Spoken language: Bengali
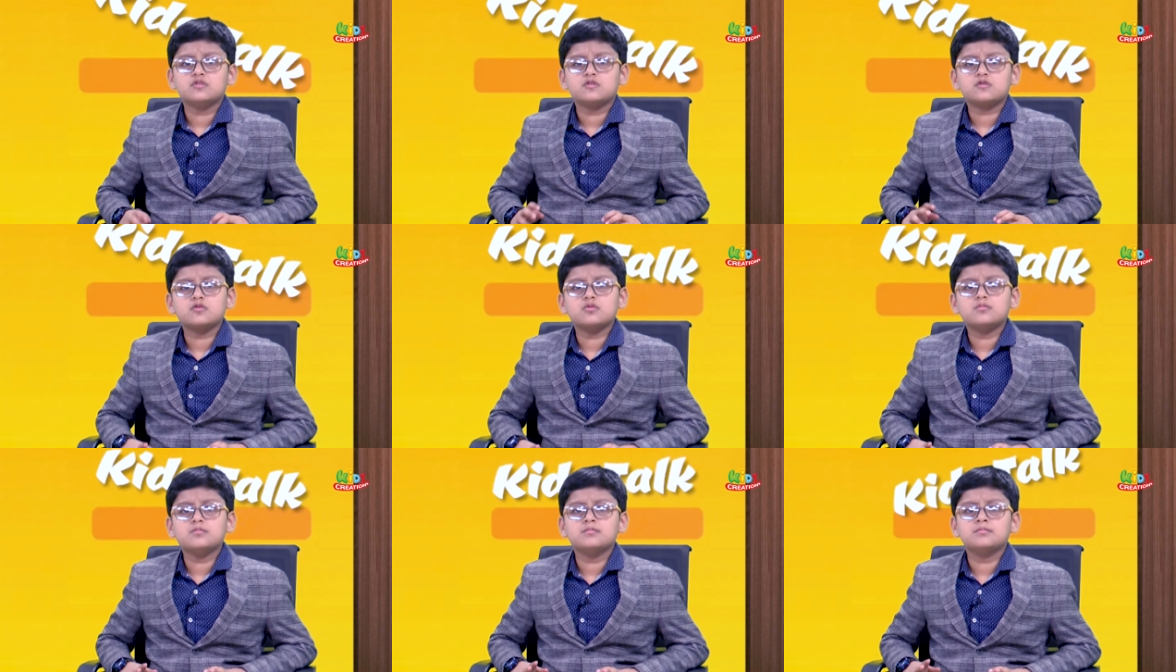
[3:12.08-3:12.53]

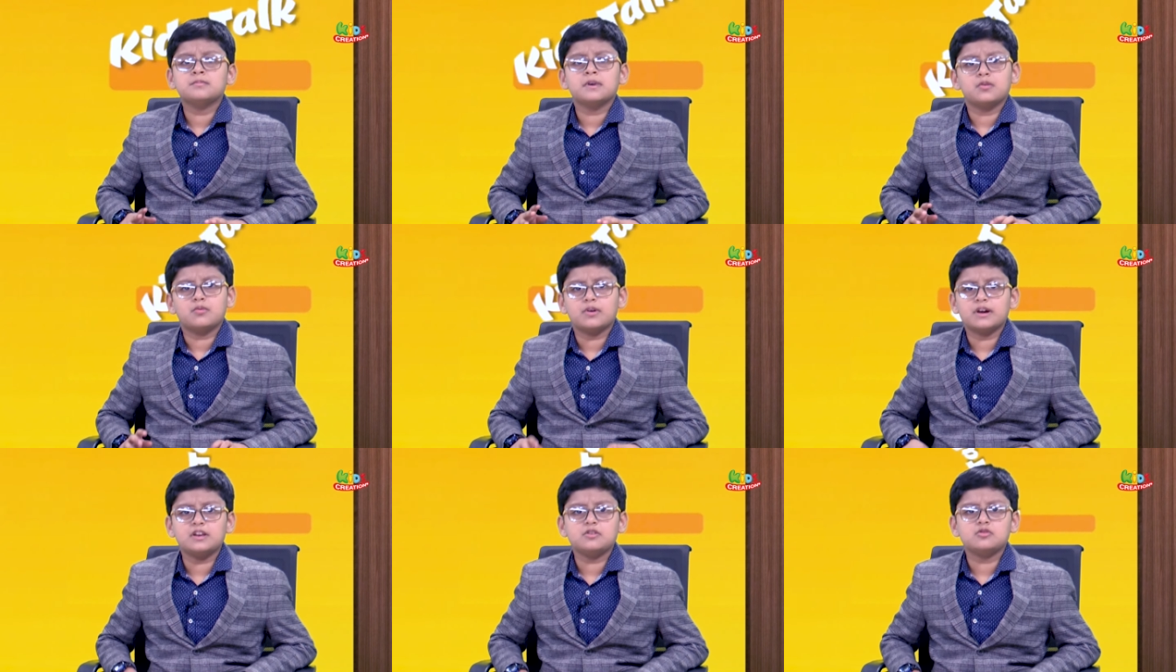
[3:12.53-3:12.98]
সুম্মা
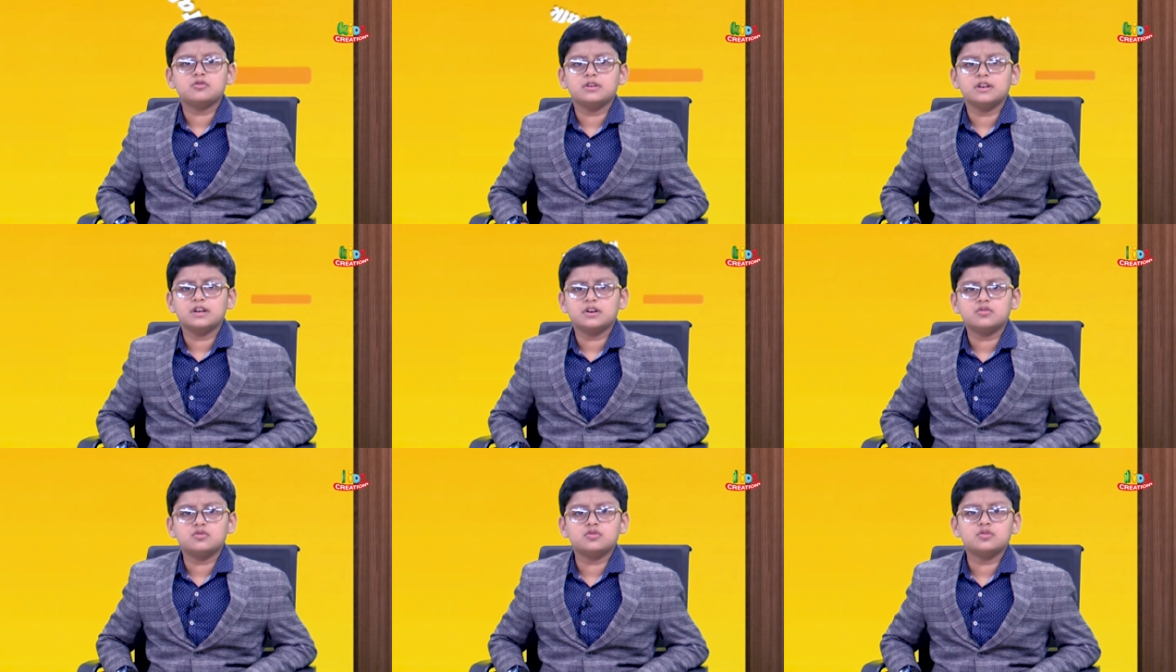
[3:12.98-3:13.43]

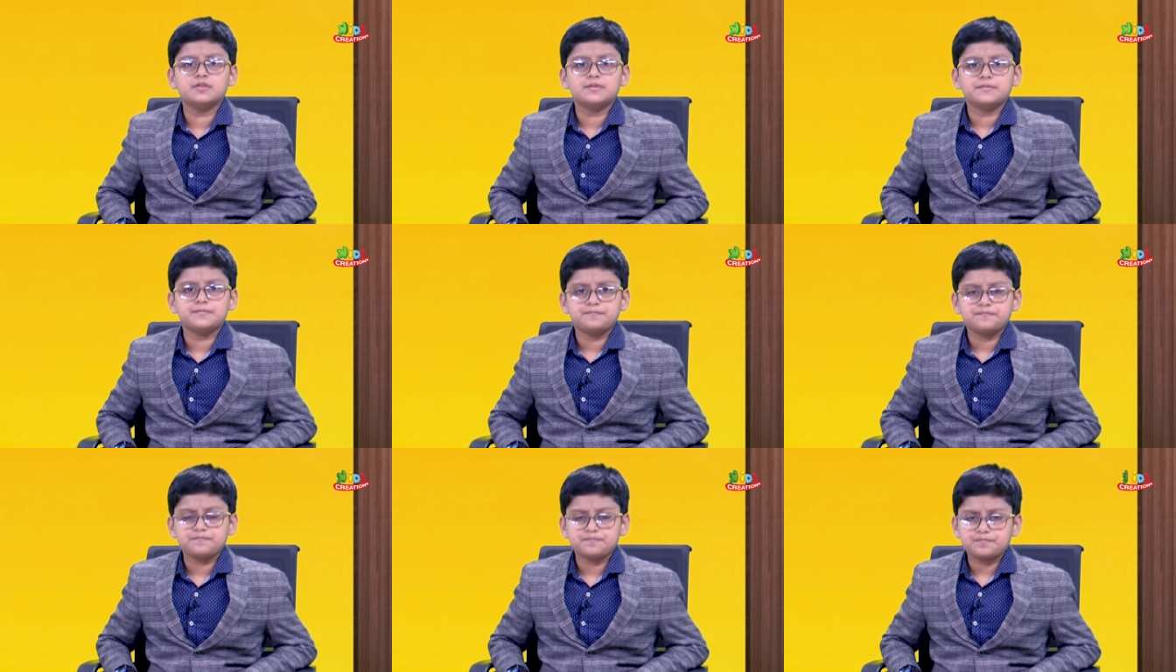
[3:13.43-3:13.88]
ওয়াইলুল্লাহু
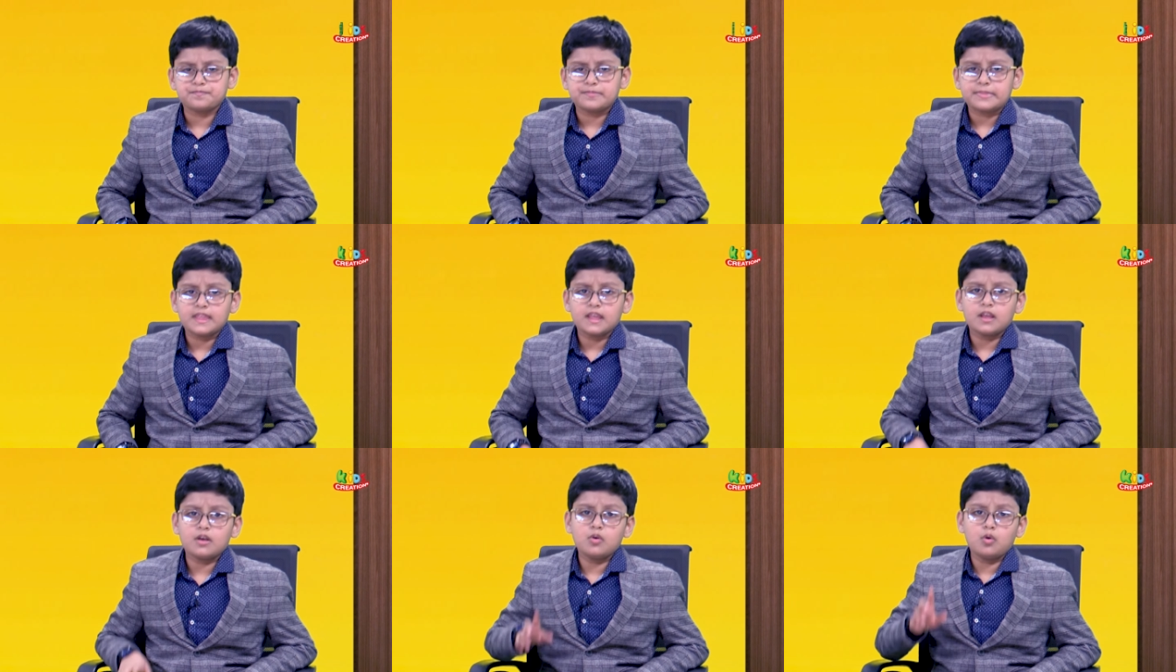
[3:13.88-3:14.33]

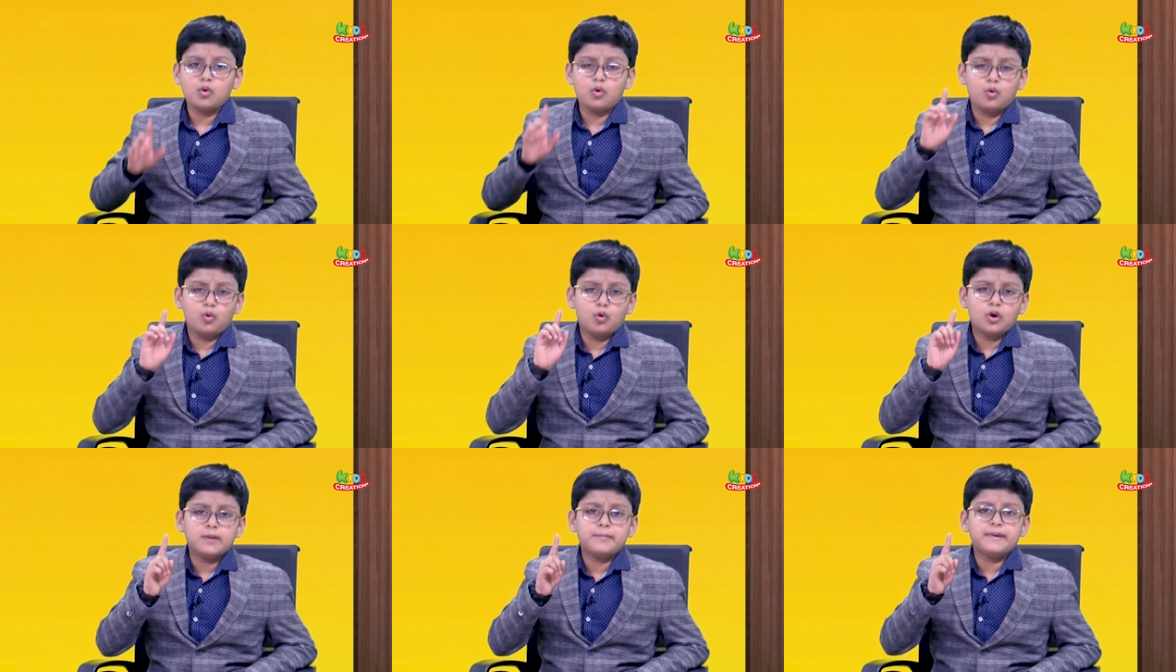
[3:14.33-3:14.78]

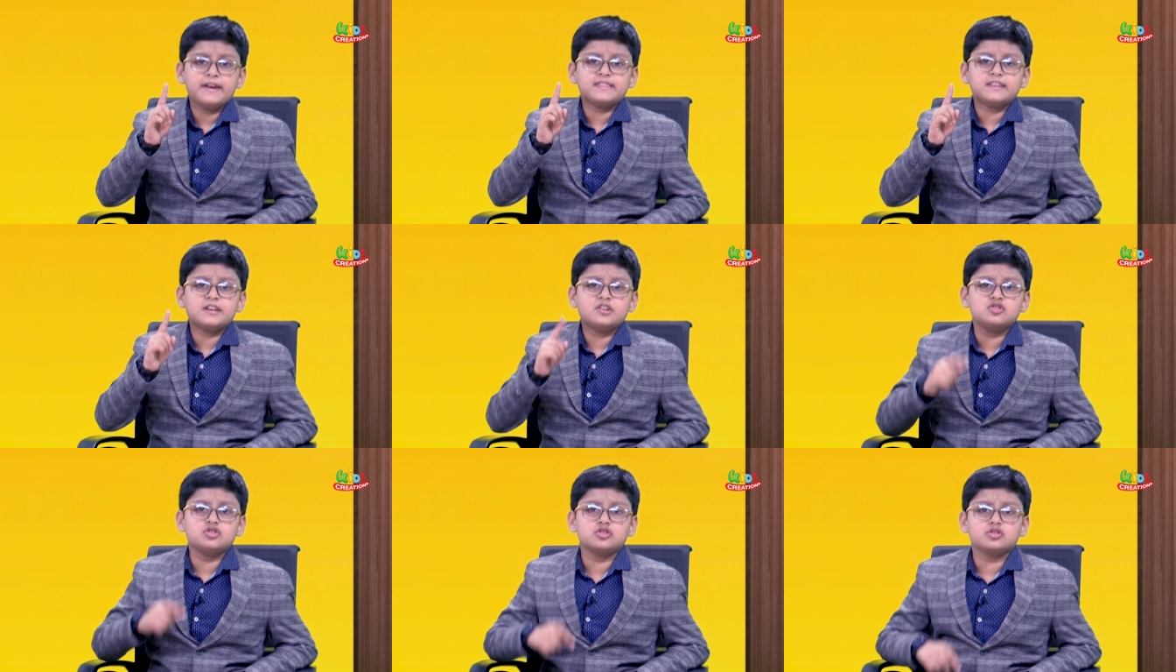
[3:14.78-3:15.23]
ওই
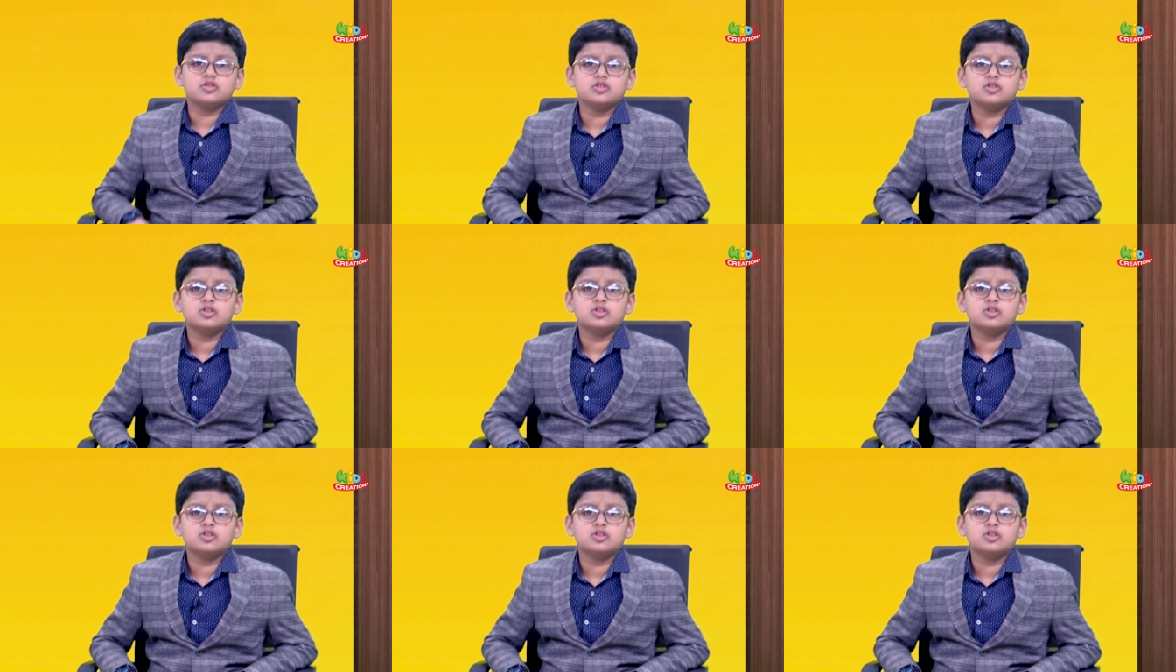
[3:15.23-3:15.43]
ব্যক্তির জন্য